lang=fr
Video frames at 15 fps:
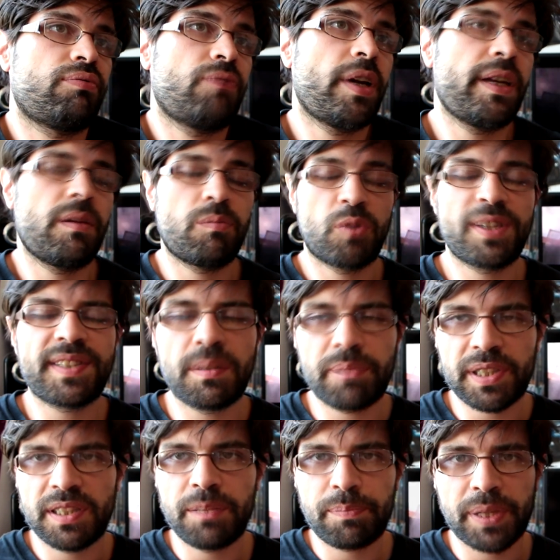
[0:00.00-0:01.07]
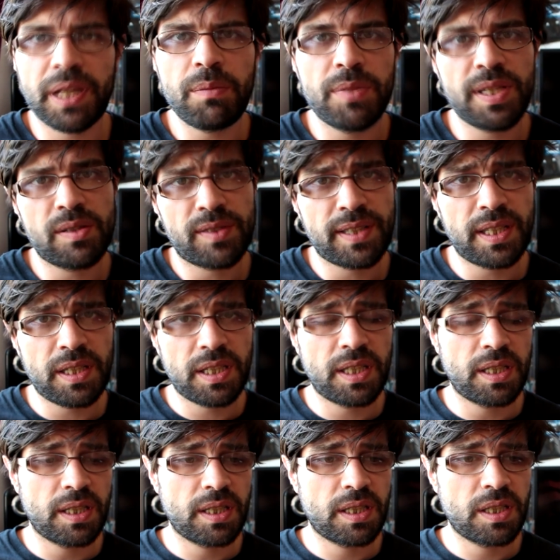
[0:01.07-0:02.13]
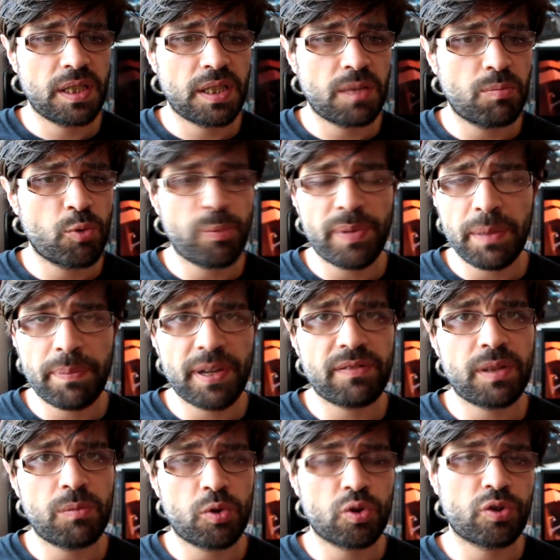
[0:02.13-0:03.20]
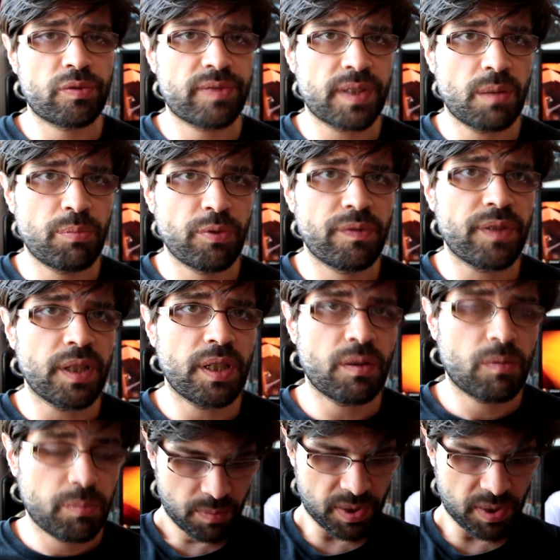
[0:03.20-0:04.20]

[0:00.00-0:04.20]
Ouais, moi c'est un parti de prix de mise en scène qui, qui, me plaît pas vraiment, je trouve ça un peu fainéant.